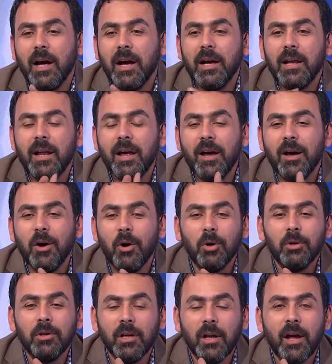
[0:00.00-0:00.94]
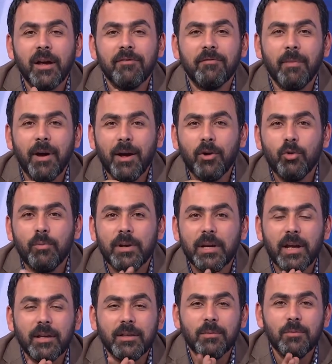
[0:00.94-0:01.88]
على اون لايف معاكم
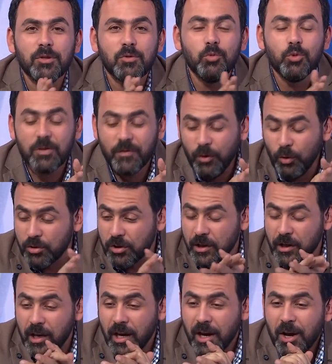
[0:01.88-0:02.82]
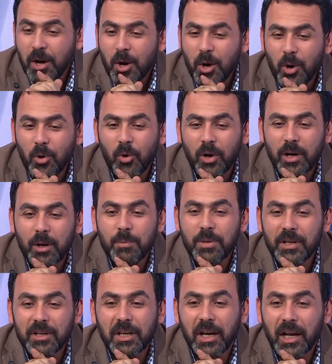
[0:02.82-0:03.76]
بني ادم اسمه يوسف الحسيني هو اللي
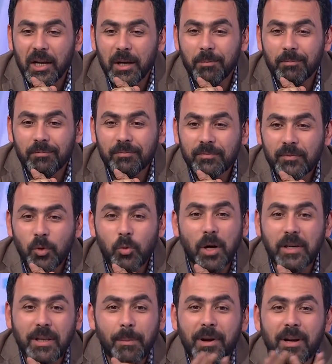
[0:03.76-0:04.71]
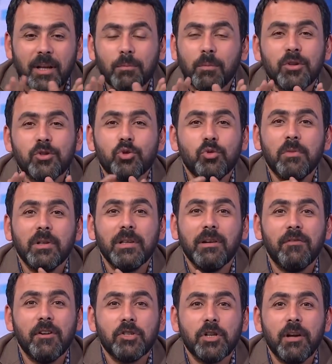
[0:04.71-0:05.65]
بيتكلم واكتملت منظومة
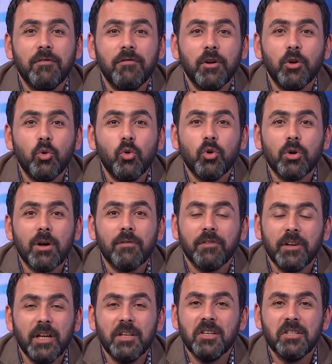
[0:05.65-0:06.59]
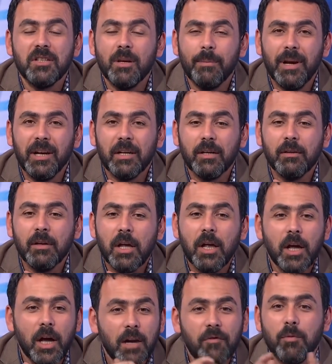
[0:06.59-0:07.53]
الفشل في الكورة في نادي الزمالك
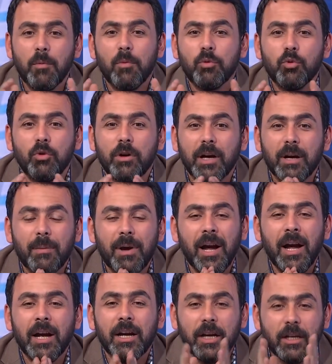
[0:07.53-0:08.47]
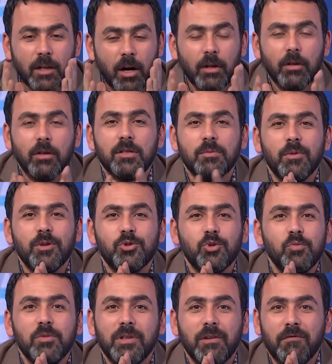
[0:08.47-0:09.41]
ألف مبروك يا جماعة كده خلاص
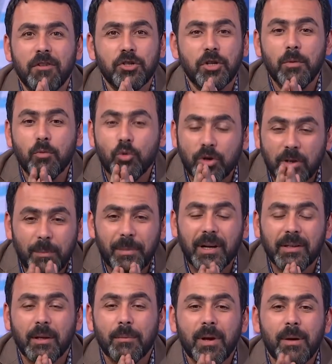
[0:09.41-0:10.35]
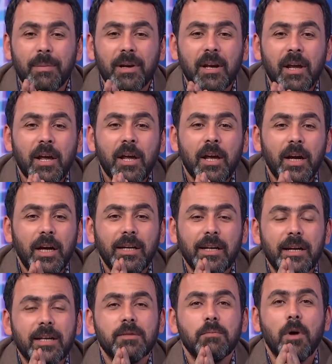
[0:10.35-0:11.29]
منظومة الفشل مكتملة تماما احنا
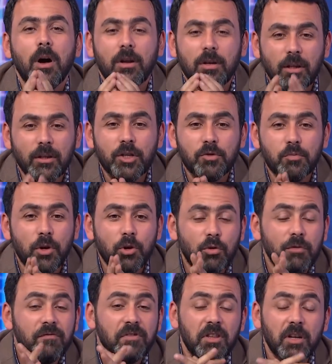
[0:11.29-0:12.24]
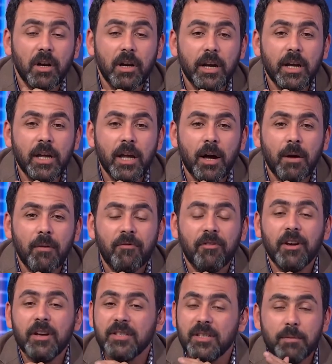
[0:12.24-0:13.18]
ناس ما خرجناش من الكونفدرالية
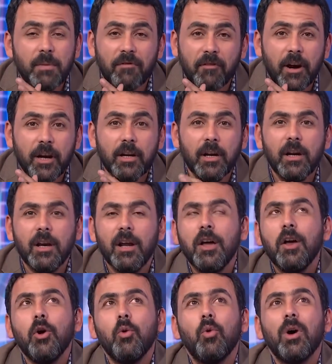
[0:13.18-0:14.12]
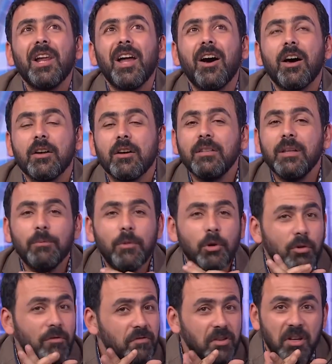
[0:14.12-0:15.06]
في سيمي فاينل ولا خرجنا من
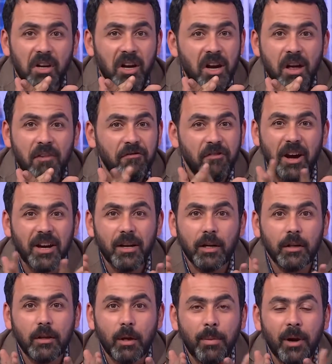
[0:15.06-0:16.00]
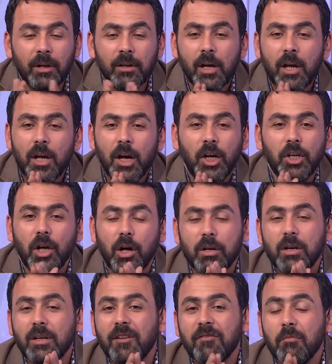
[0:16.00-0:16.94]
الكونفدرالية في فاينل طبعا احنا
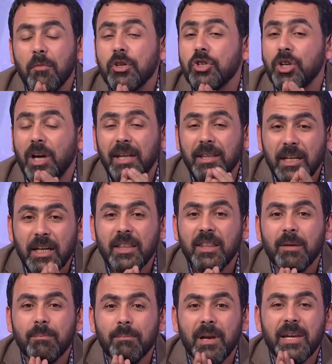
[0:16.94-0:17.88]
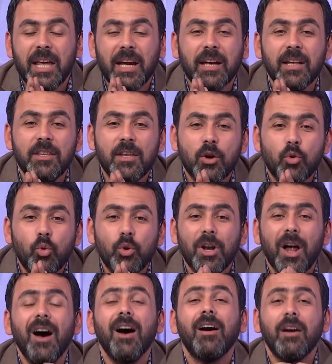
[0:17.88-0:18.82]
خرجنا في ماتش عادي جدا بل يكاد يكون
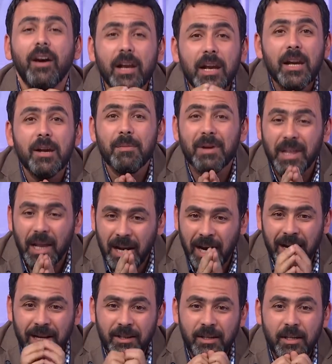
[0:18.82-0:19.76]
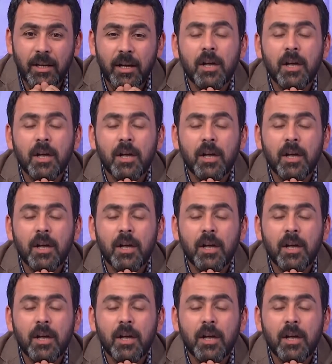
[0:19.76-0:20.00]
أقل من العادي